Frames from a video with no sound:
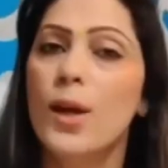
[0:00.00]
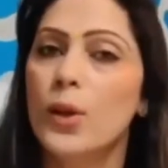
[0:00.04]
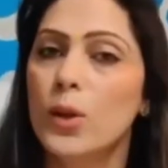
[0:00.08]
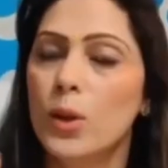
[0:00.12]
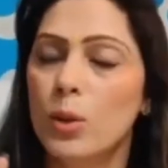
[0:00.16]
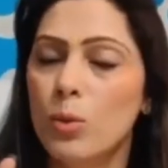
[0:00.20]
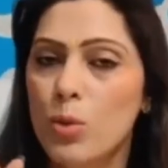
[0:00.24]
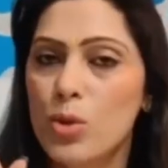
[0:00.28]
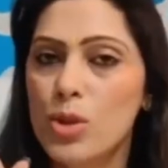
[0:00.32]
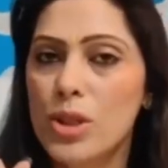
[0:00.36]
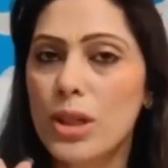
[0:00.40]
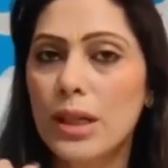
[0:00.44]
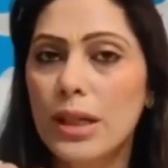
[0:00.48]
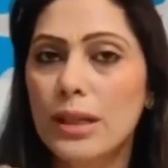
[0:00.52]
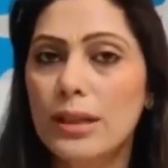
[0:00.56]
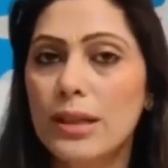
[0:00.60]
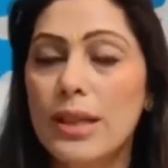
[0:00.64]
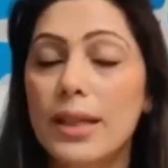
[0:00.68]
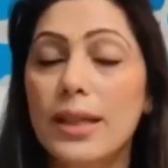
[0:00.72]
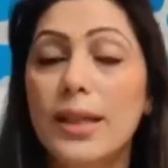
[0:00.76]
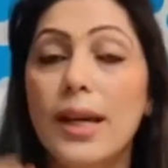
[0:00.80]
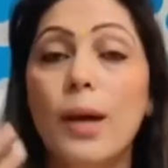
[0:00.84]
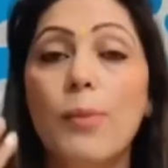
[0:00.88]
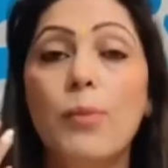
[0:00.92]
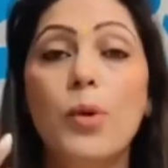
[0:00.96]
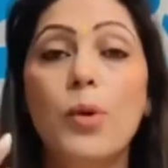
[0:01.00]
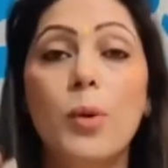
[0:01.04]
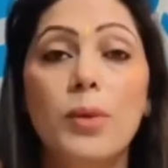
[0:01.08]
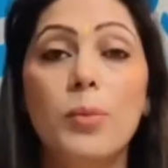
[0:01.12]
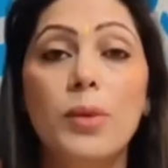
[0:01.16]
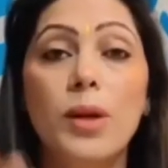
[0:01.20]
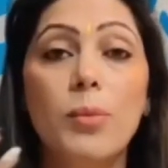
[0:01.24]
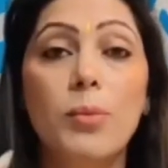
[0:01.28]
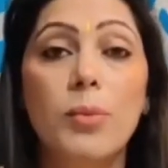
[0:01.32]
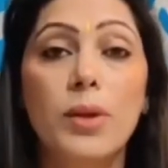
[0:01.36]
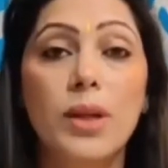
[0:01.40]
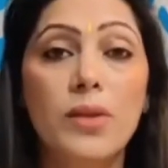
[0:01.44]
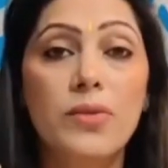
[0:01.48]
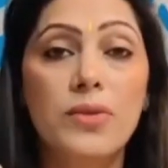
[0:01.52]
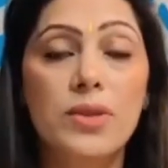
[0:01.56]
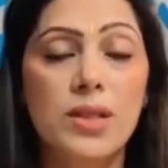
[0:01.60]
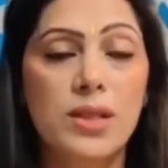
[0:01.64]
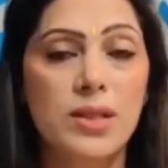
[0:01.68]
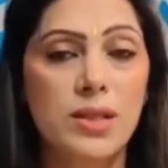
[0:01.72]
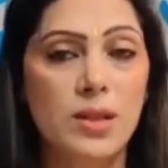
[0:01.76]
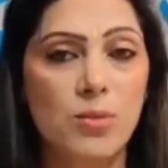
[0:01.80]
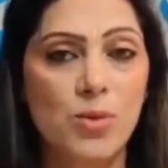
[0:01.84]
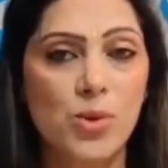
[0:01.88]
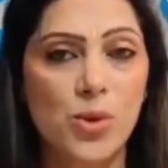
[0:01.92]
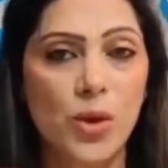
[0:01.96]
तो मुझे लगता है कि आपको अपना बिलीव
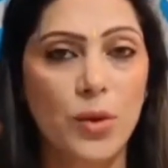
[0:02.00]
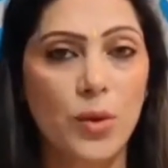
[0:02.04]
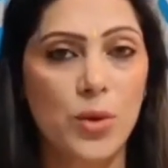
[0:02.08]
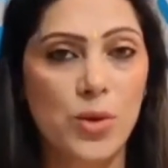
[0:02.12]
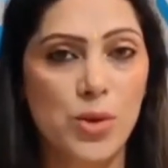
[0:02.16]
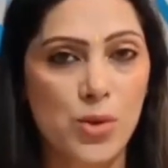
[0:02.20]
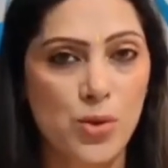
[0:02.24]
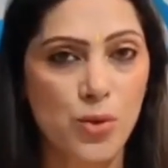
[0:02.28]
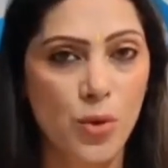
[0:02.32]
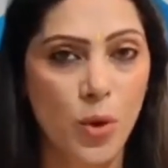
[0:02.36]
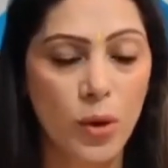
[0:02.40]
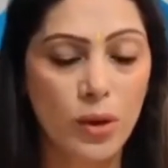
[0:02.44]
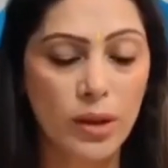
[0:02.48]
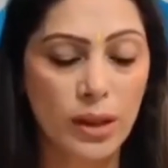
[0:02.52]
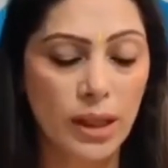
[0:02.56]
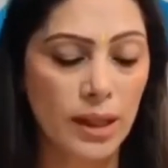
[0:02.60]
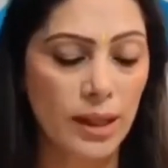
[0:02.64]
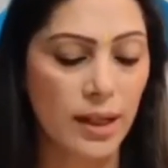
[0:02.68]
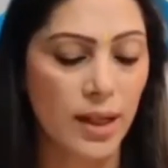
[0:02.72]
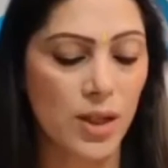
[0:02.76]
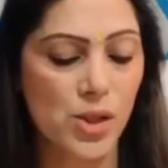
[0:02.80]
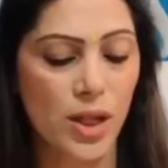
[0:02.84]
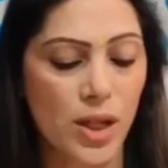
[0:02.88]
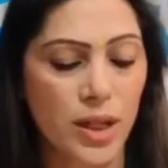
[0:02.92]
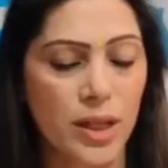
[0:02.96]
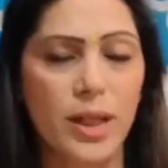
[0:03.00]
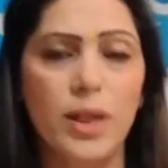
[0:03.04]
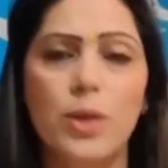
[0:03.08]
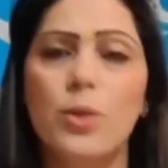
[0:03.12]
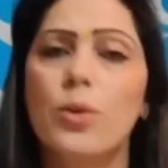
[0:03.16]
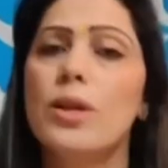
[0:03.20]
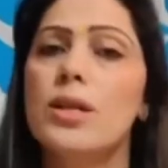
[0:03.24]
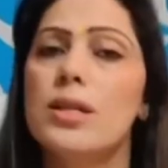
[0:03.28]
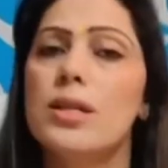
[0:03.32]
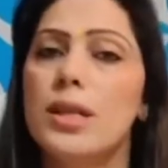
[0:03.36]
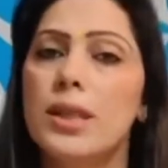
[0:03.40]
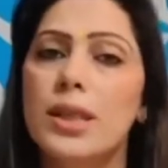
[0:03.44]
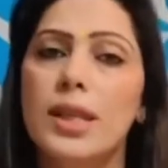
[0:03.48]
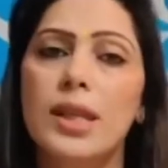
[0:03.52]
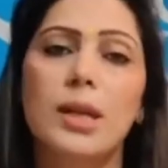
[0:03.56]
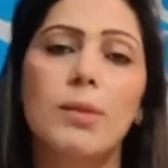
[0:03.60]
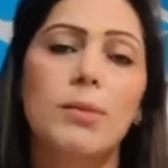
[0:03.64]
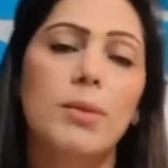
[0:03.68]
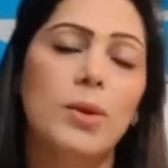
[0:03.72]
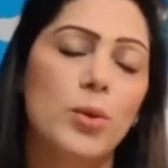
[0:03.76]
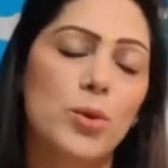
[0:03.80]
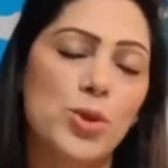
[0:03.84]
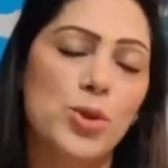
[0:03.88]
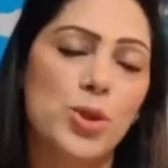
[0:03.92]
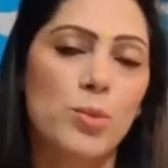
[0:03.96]
सिस्टम जो है वो स्ट्रॉन्ग करना चाहिए क्योंकि ज़िंदगी
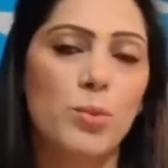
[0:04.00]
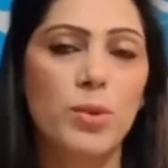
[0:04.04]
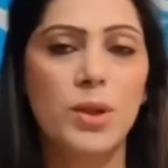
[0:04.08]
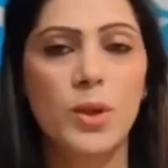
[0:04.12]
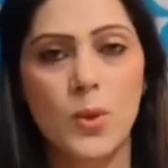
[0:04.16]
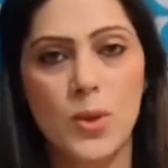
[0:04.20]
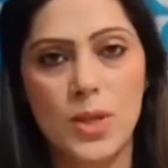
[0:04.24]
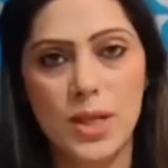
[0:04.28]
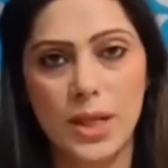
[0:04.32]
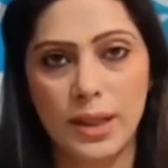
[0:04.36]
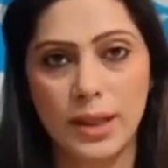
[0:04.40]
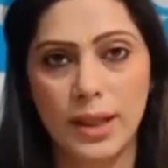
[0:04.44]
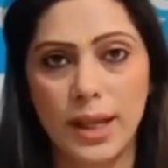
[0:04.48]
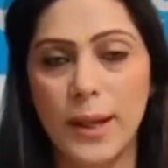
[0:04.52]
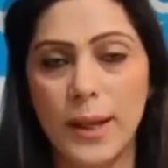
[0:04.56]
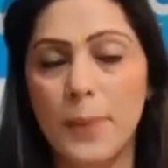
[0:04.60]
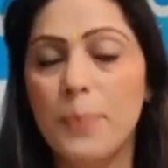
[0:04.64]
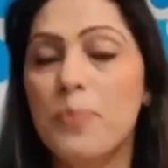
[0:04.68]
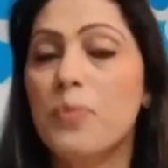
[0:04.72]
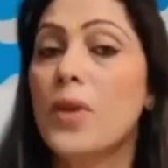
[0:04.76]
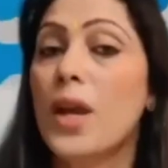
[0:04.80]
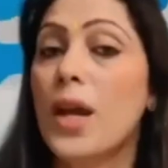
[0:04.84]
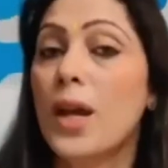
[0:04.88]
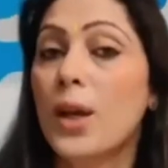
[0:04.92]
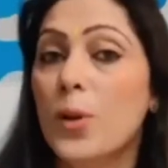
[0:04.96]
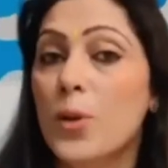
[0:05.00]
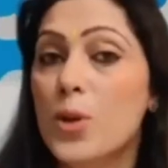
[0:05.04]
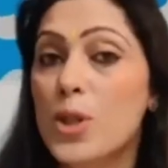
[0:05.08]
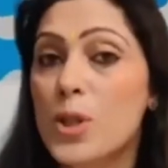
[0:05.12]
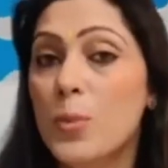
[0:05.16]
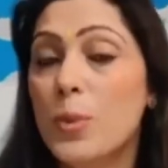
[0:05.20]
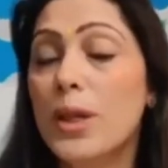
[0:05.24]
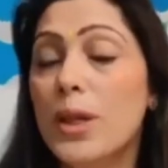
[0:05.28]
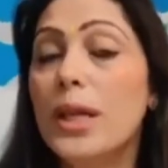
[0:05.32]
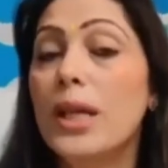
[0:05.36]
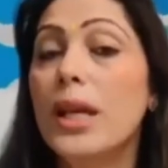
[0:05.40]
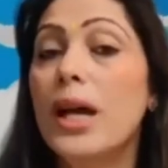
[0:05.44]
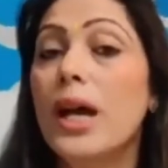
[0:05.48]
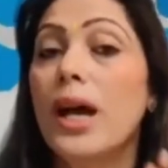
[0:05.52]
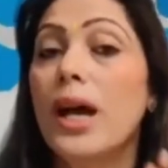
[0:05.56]
में कुछ भी हो सकता है कुछ भी